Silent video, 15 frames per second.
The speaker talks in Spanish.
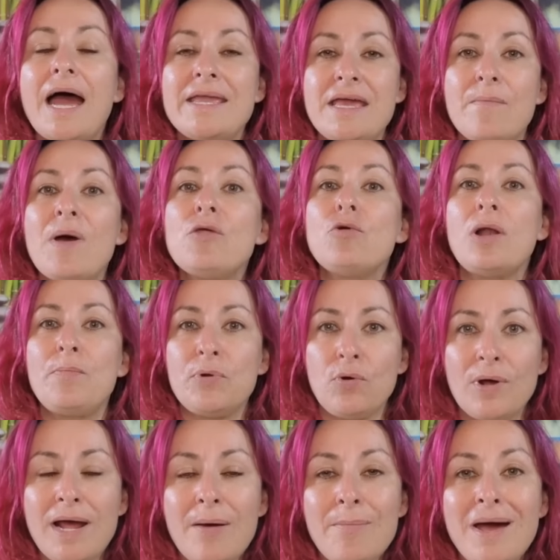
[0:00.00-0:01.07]
ha llamado al
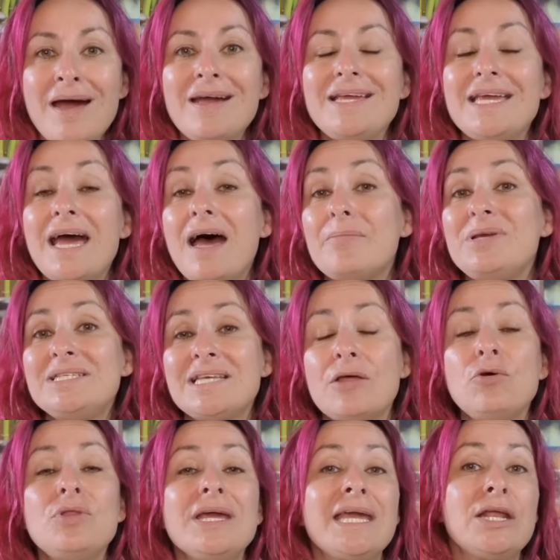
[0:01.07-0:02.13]
programa y ha
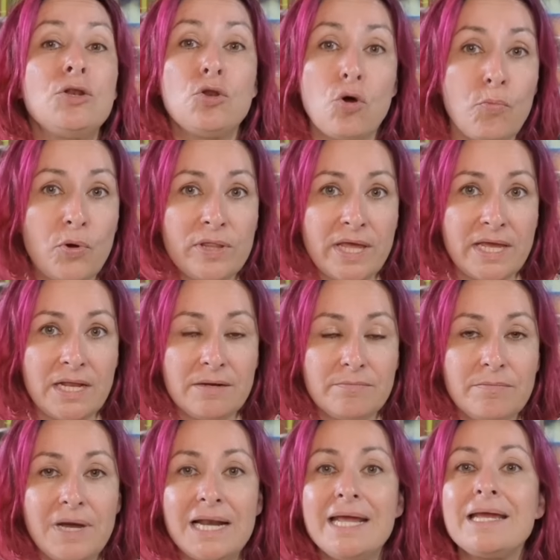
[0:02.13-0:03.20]
avisado de que no puede ir,
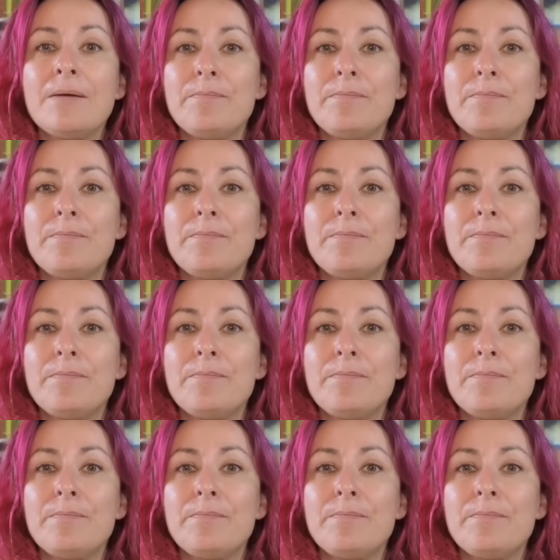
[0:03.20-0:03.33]
¿vale?